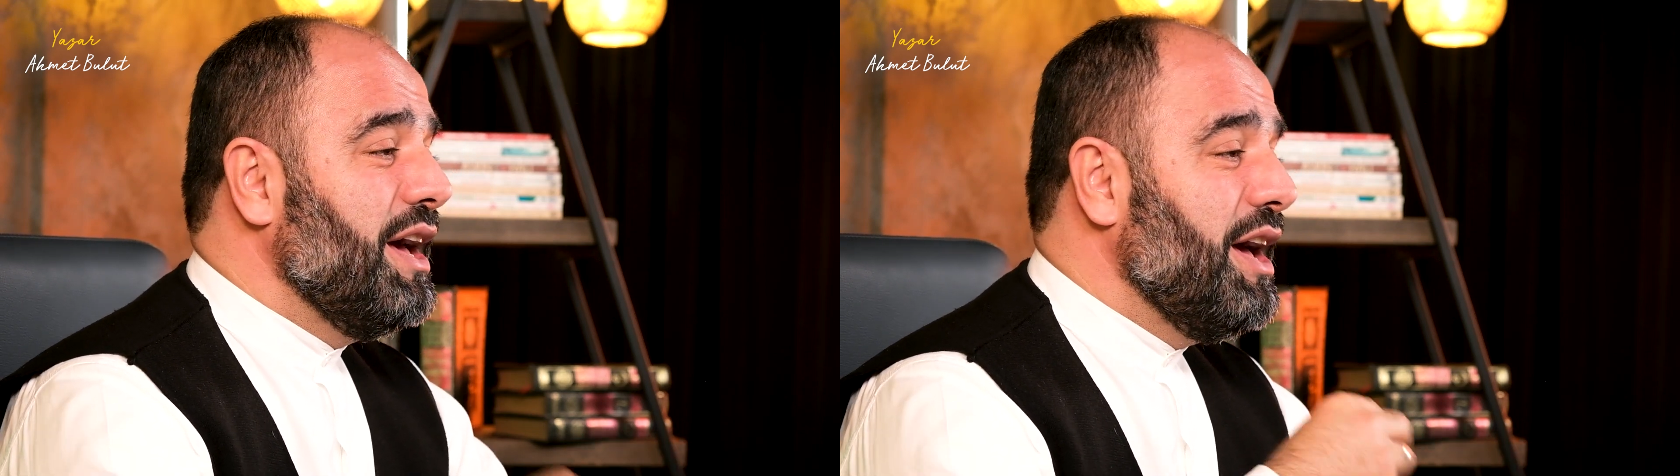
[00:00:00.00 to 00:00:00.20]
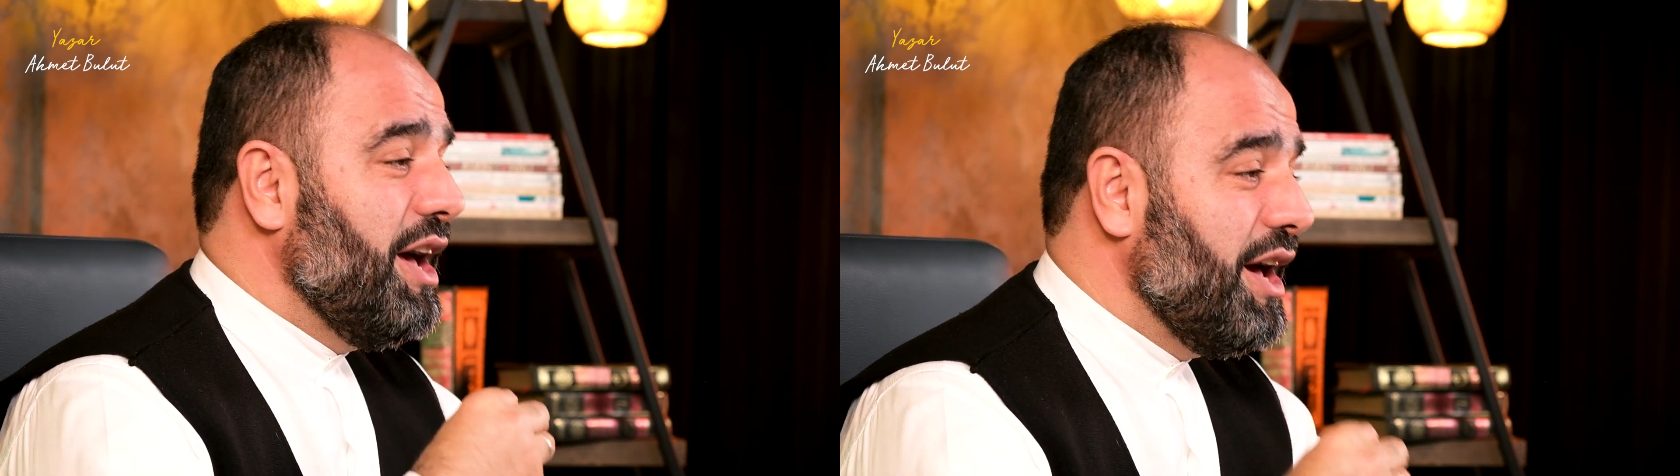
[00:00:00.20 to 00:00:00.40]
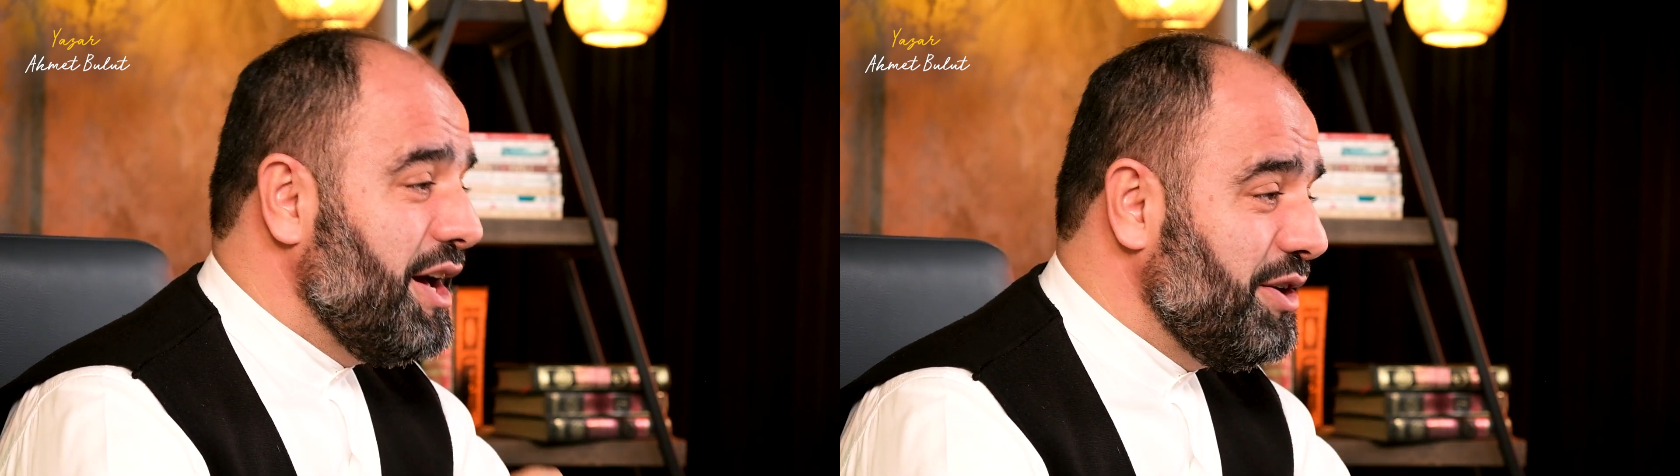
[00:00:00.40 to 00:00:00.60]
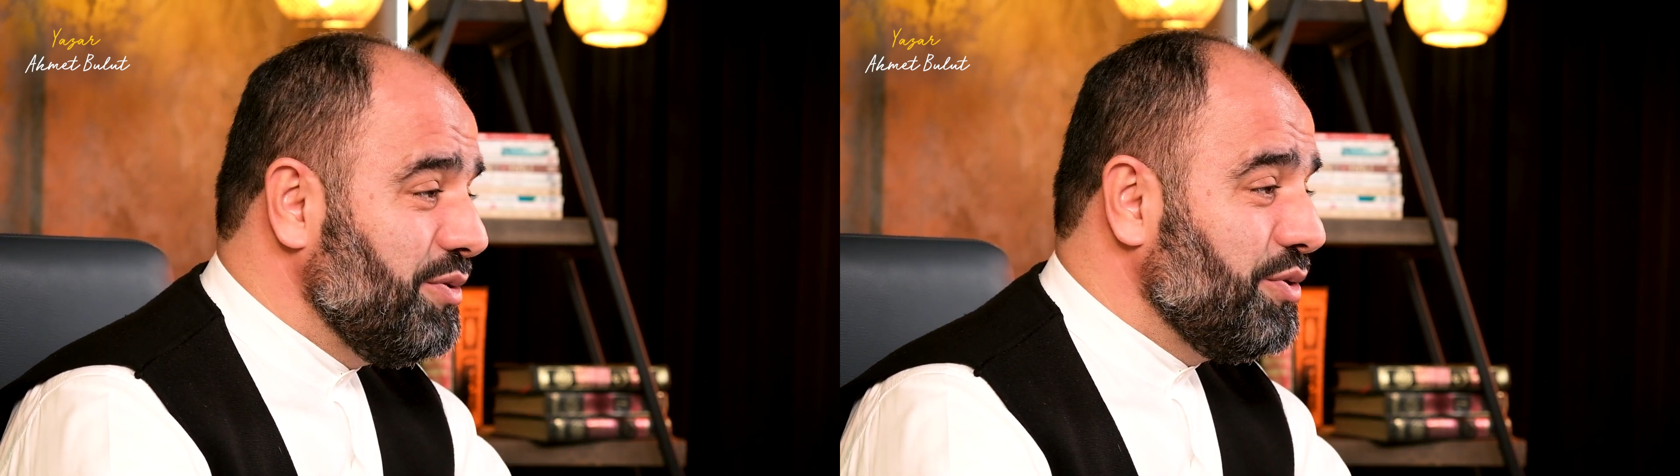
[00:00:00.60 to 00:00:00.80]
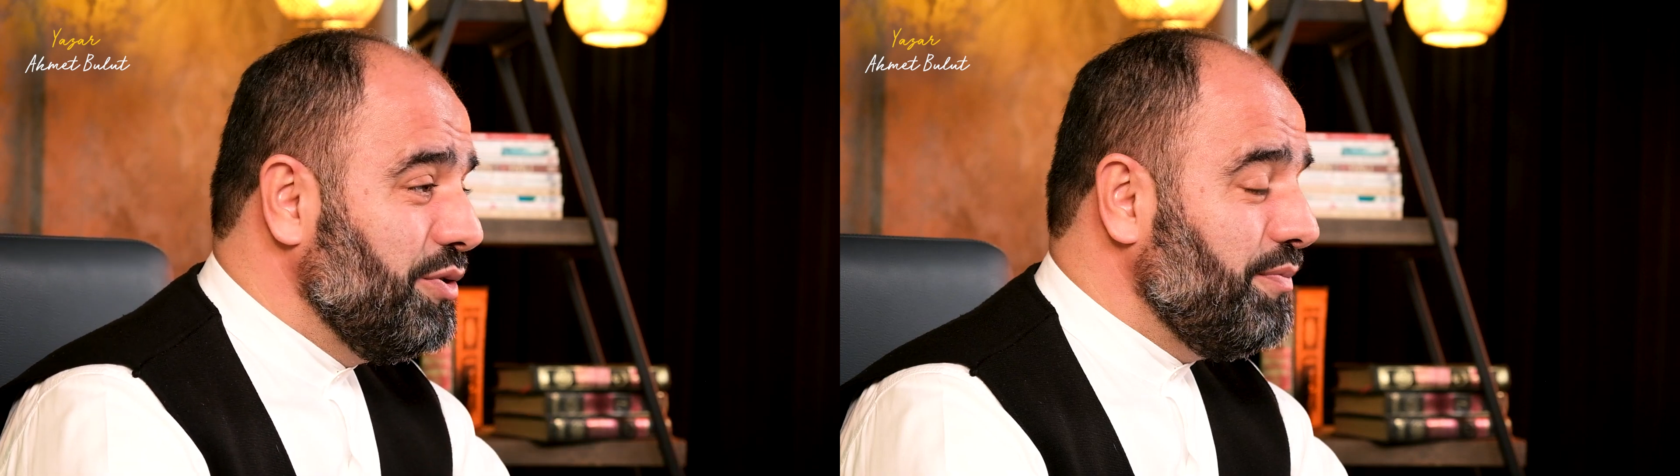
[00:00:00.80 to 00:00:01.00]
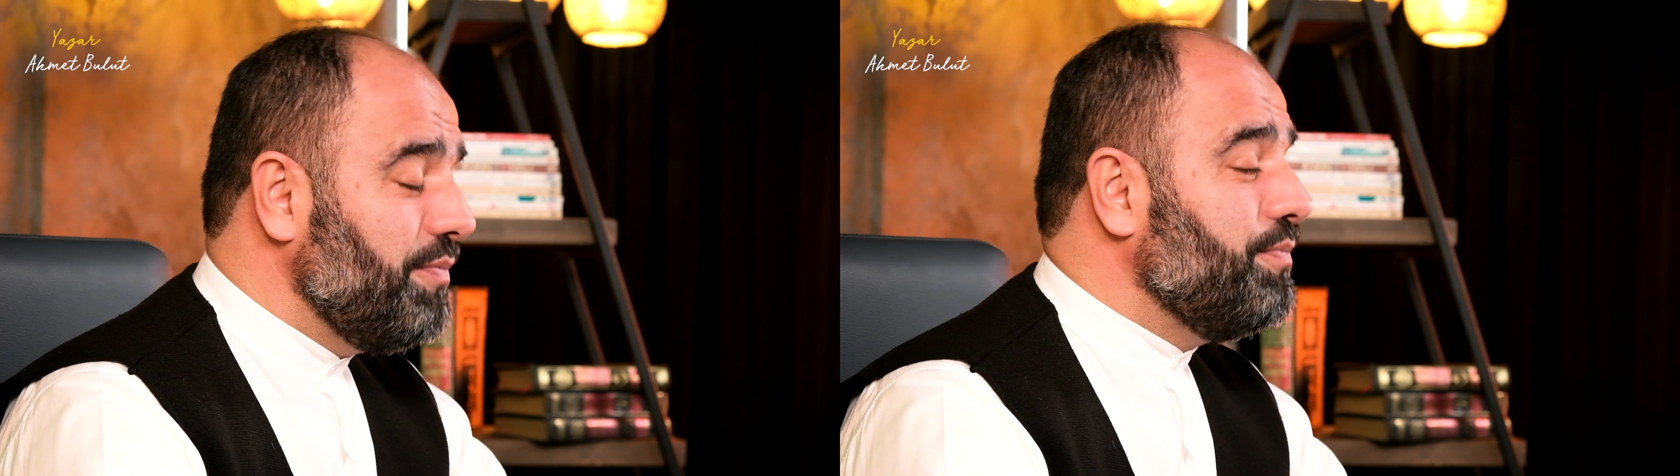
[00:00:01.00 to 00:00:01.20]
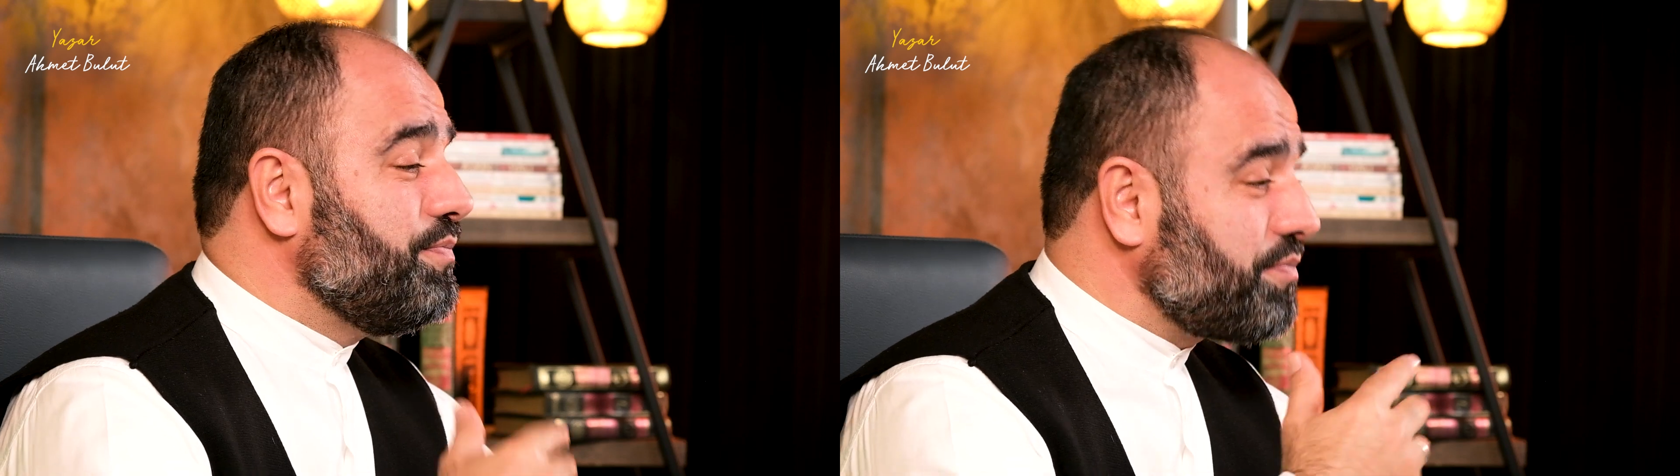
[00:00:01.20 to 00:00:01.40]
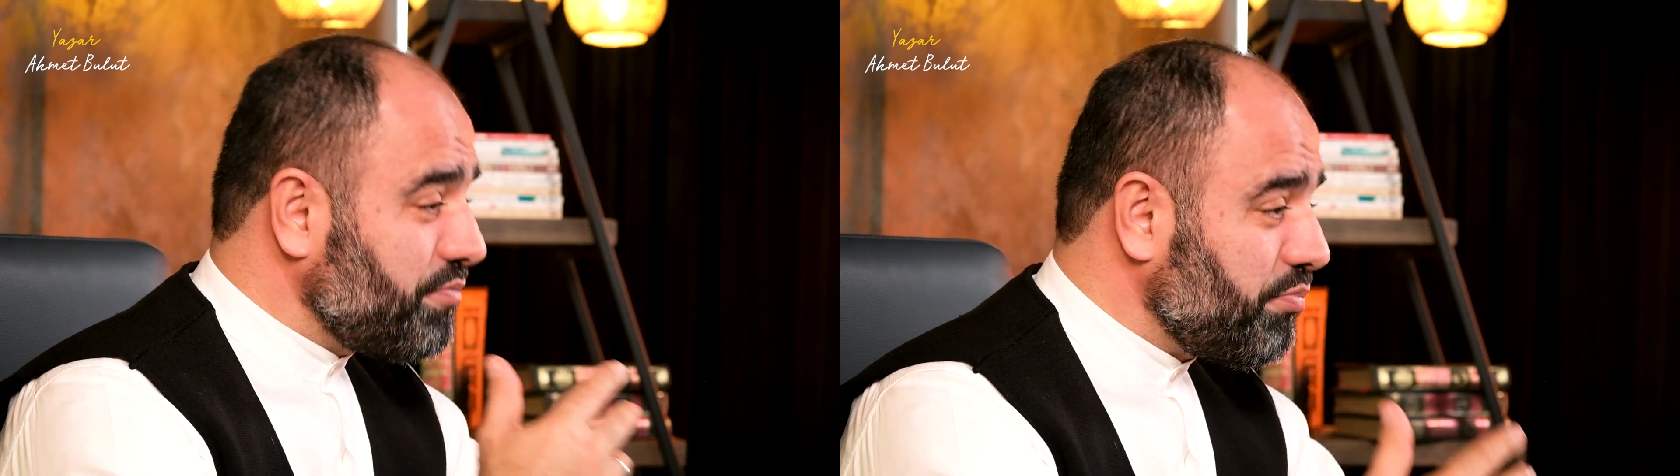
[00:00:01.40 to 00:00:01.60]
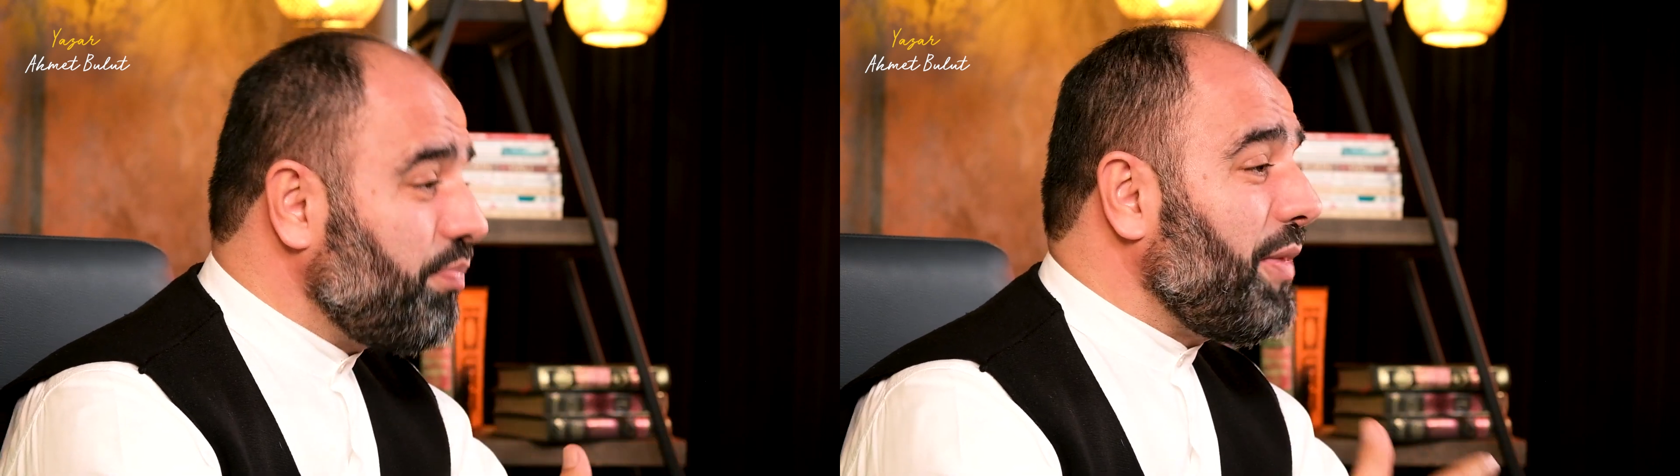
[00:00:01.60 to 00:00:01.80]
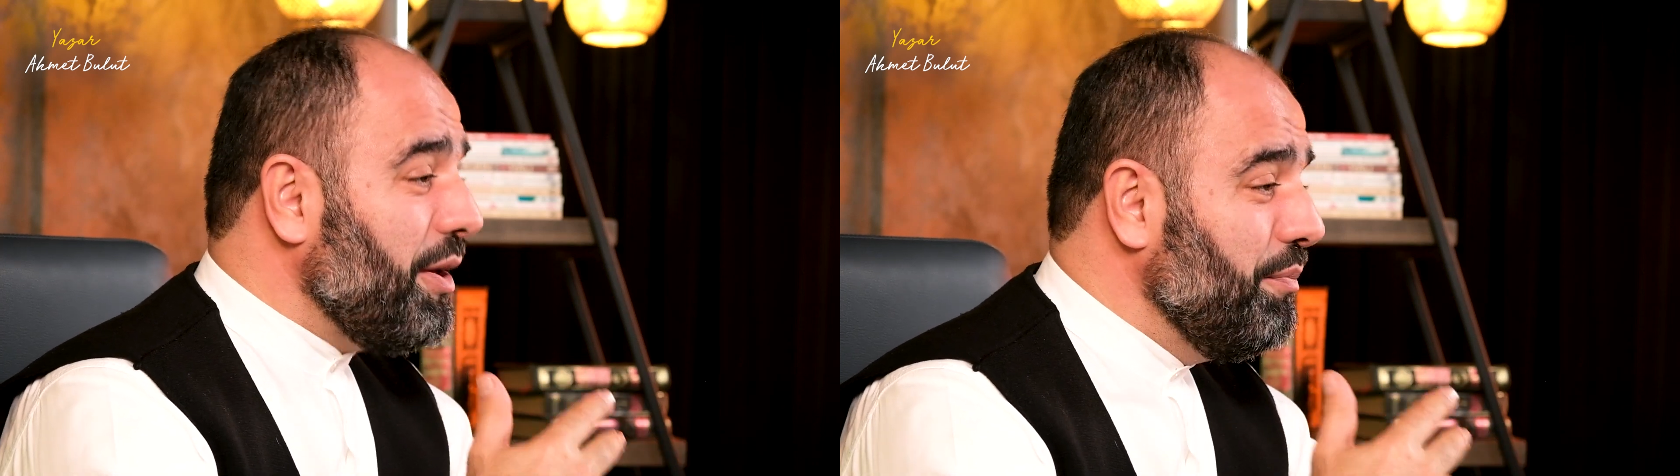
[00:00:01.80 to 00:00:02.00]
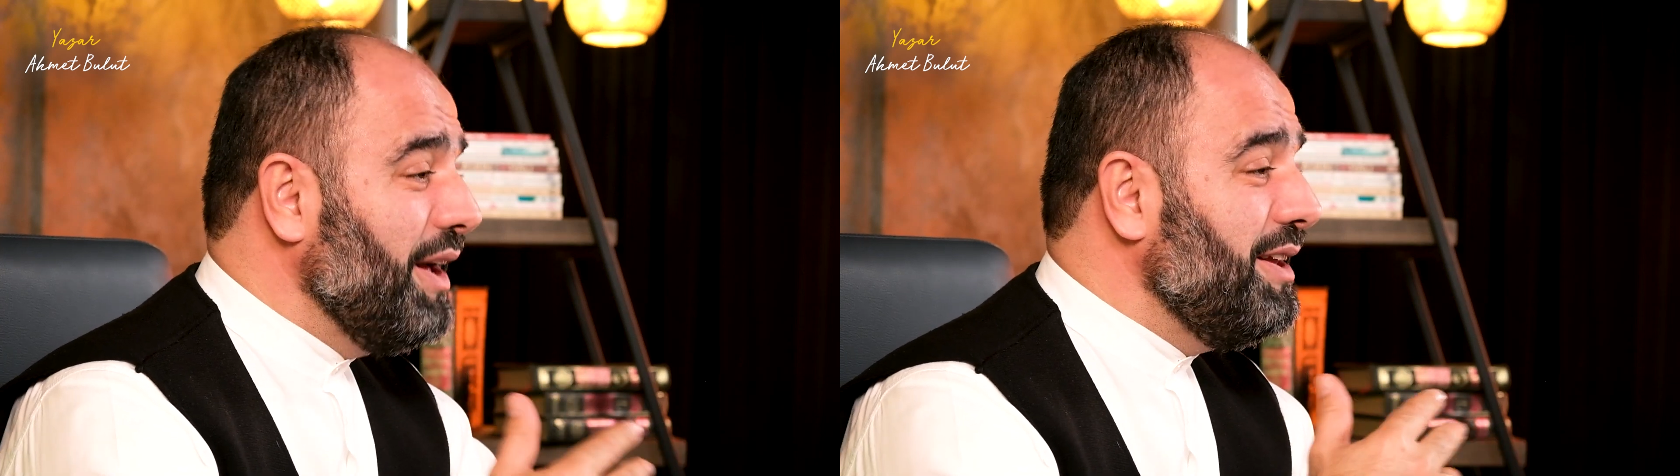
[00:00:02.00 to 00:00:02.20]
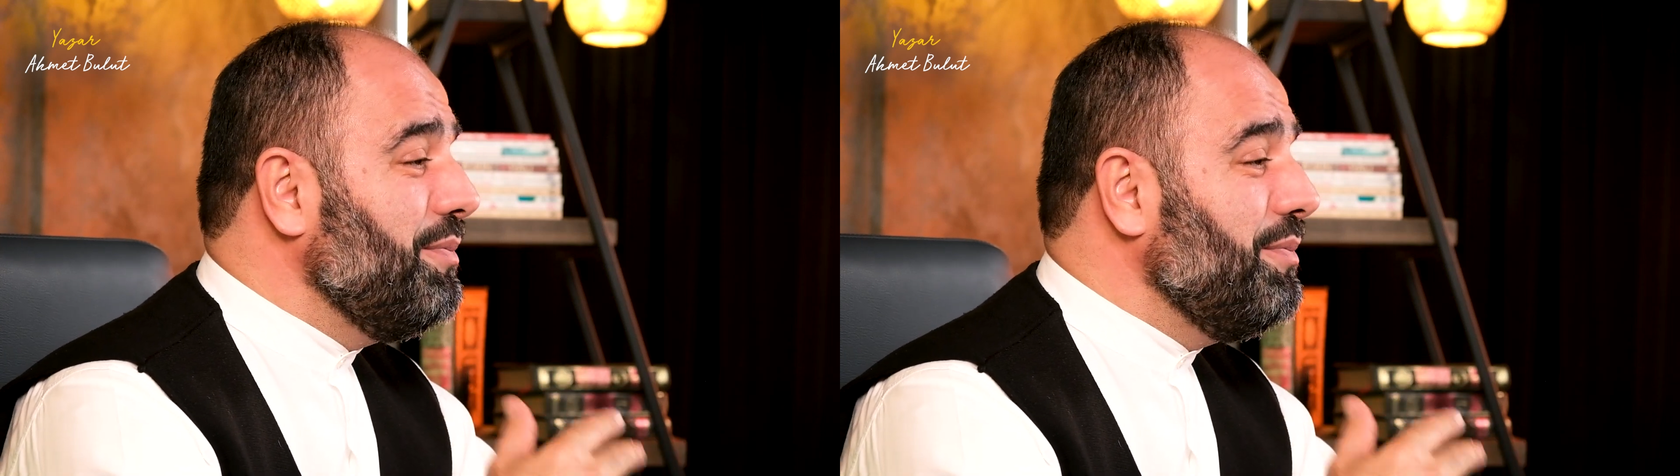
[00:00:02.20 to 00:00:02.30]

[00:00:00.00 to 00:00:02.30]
Her gün belli